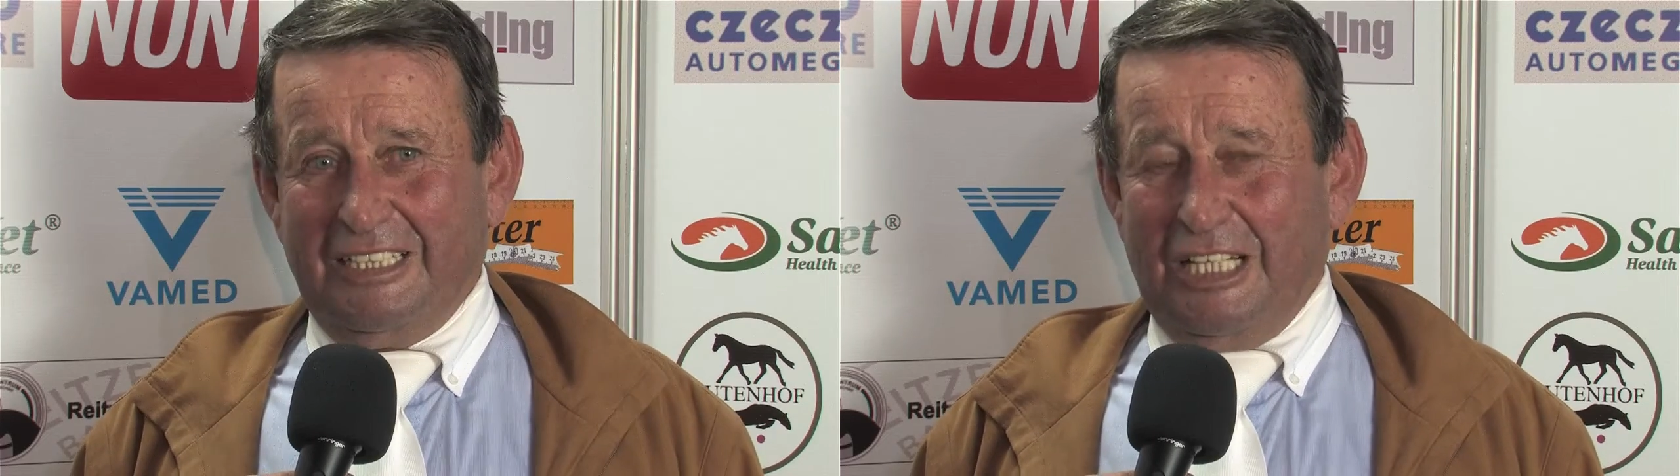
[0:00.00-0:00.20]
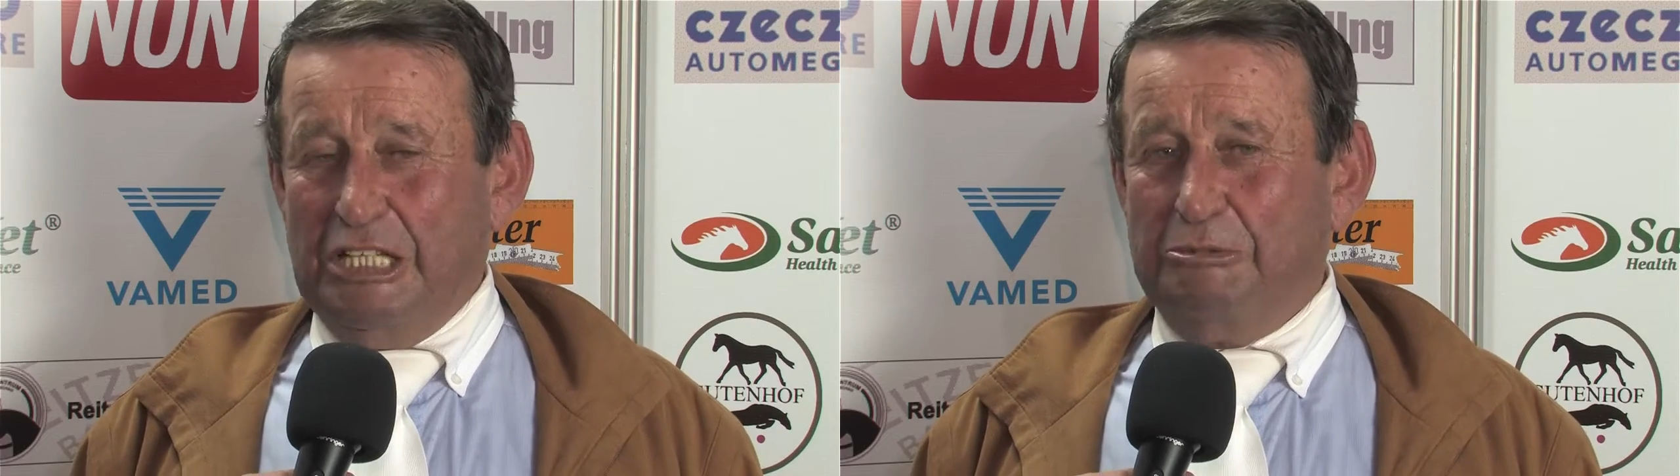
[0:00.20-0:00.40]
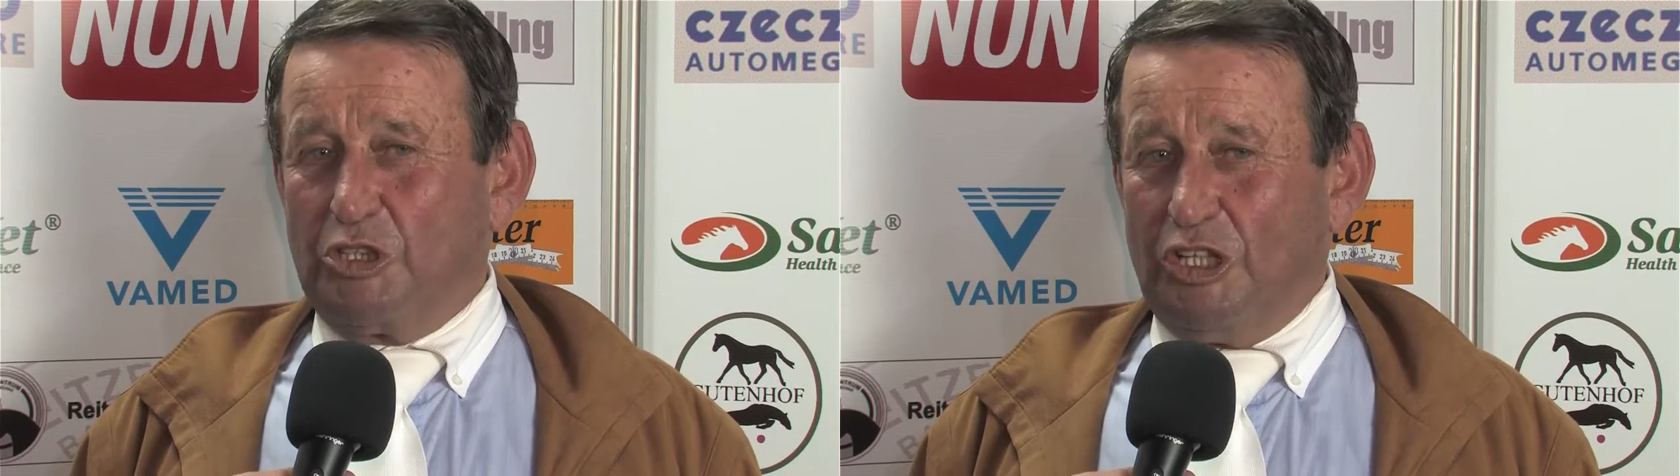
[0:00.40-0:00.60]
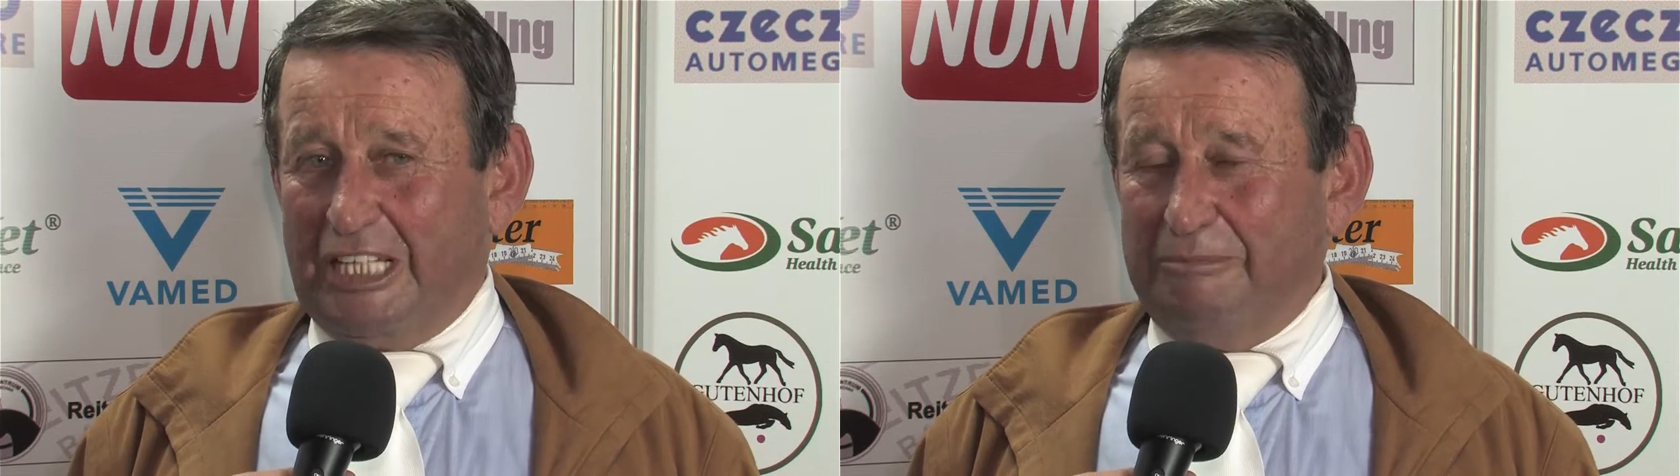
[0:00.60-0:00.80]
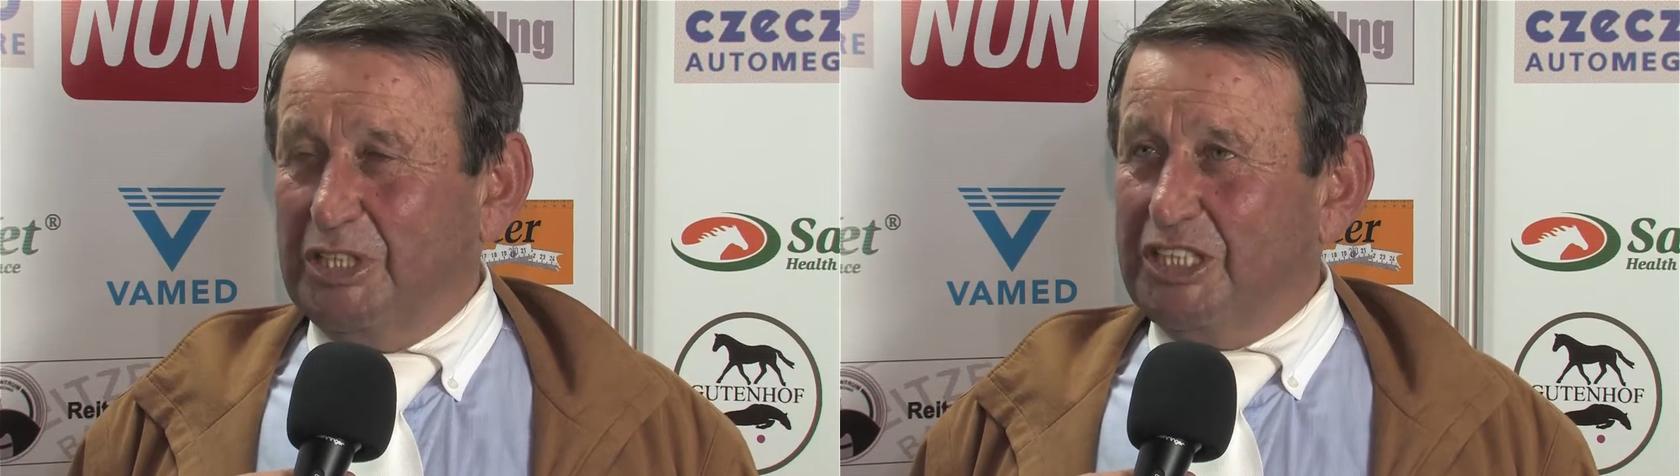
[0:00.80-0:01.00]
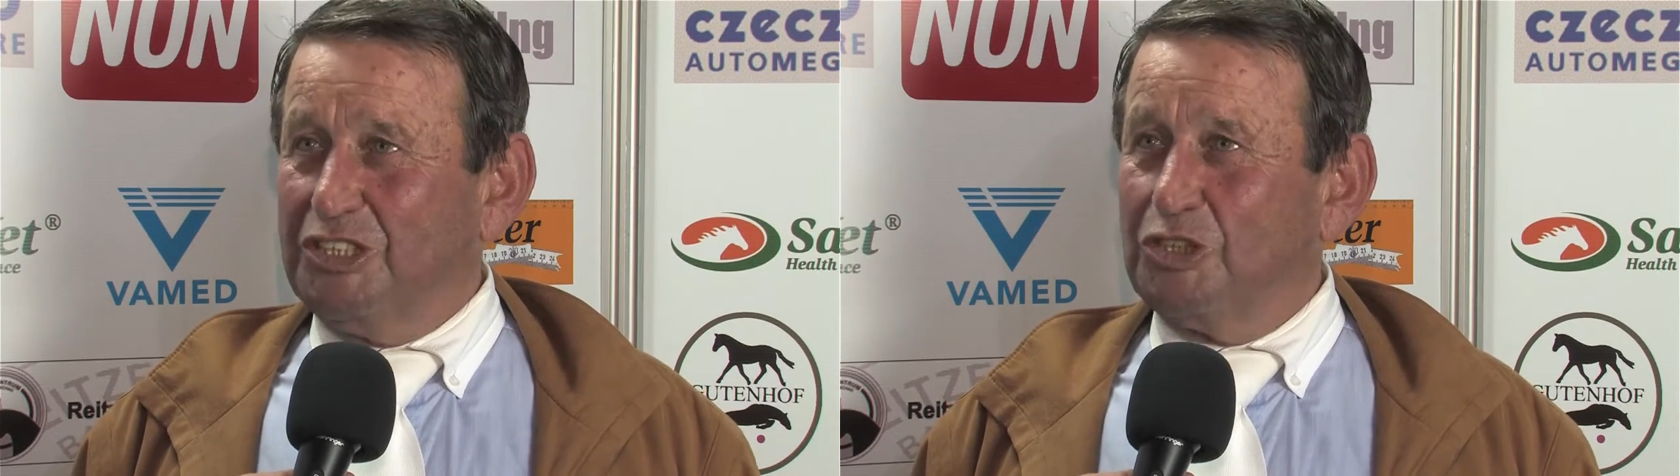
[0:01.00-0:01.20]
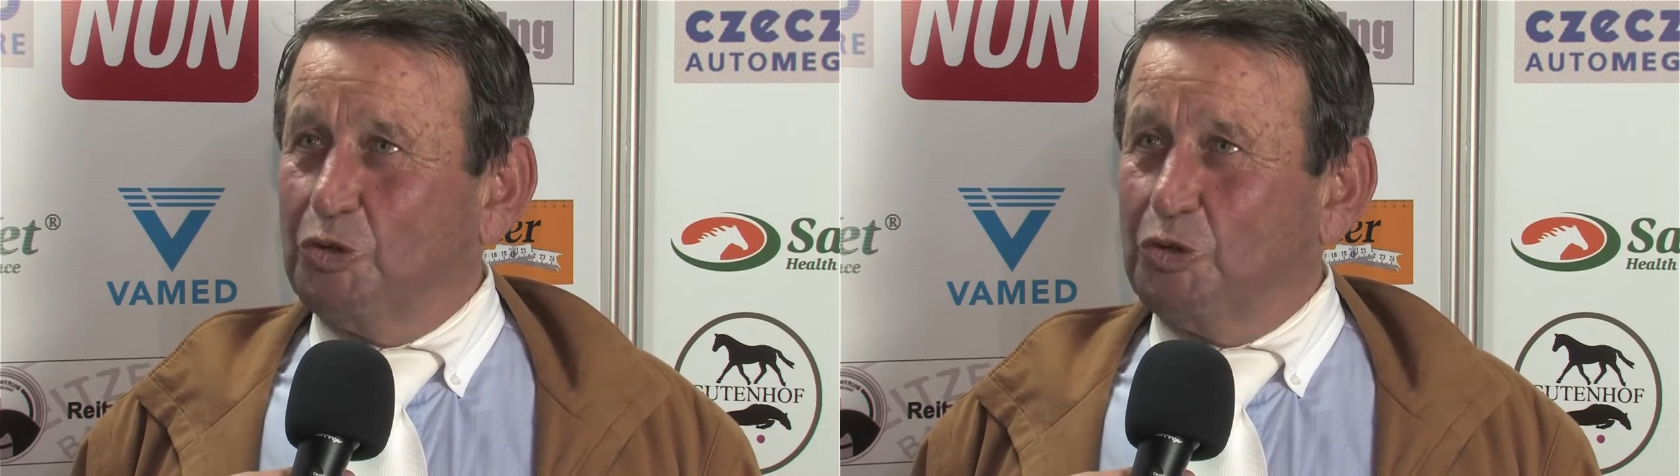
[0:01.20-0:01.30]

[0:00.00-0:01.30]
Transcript: der liebe Gott hat mir ja eine